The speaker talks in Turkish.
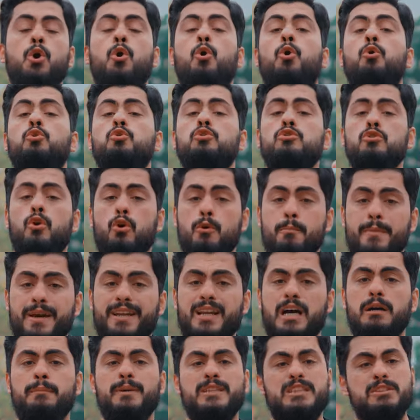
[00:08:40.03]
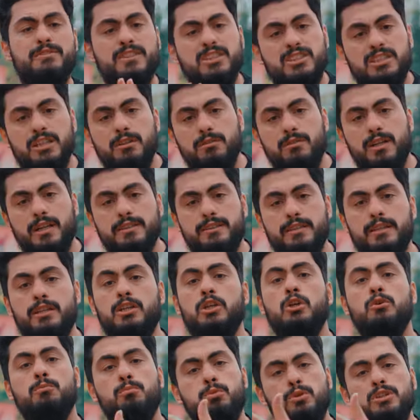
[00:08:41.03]
Onun o merhameti ve şefkati
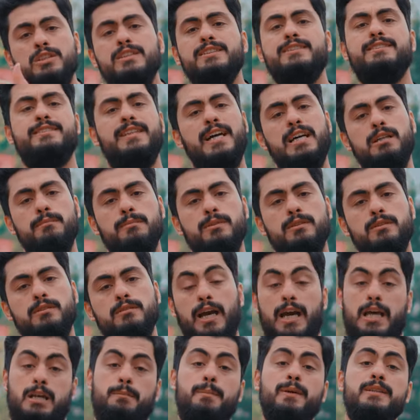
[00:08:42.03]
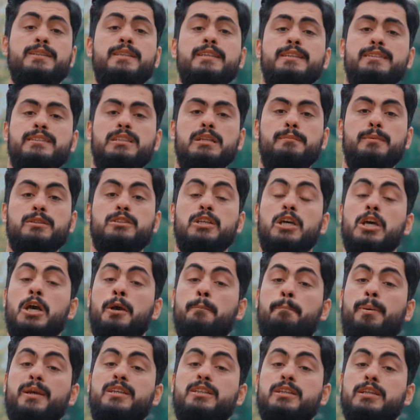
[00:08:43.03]
bunu ister mi? Elbette istemez.
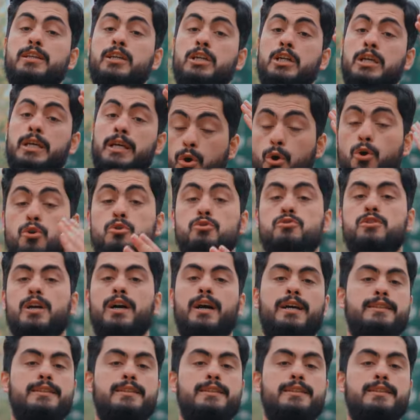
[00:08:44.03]
Peki önce